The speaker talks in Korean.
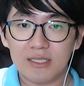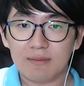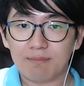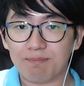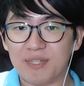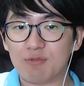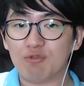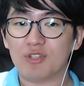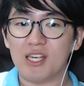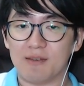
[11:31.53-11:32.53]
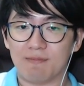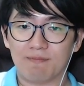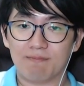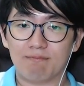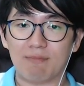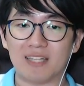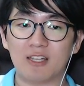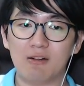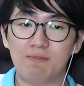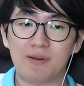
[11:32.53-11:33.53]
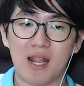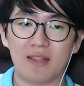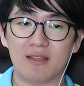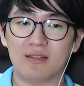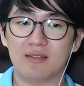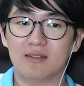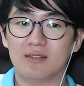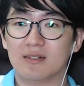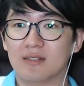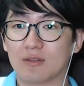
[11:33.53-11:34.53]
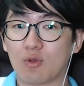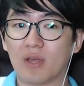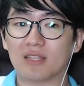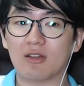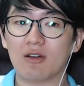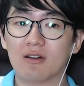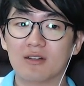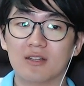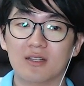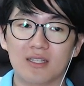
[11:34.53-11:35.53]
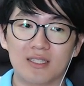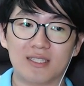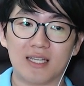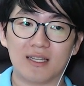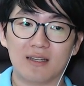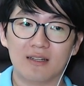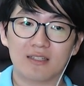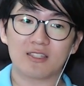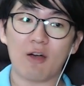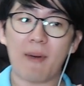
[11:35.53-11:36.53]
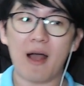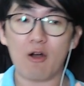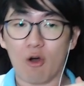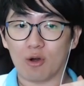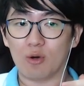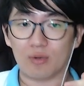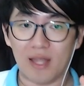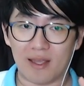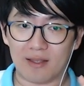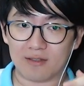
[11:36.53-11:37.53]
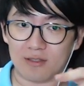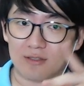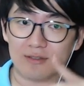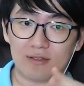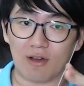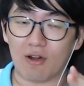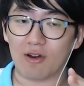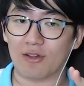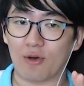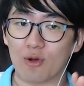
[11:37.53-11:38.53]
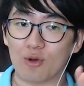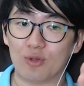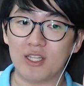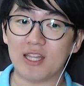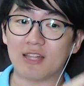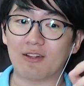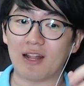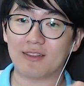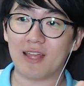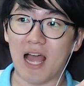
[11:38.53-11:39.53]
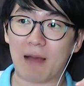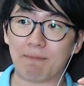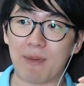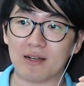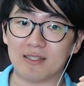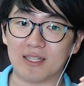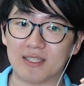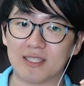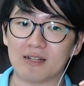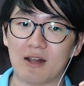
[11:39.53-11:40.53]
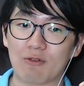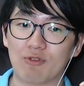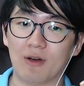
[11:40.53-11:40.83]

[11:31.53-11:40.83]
미국이 마셜 플랜을 통해서 이제 서방 언론에 언론, 언론이 네덜란드에 압박을 이제 시작을 하고요.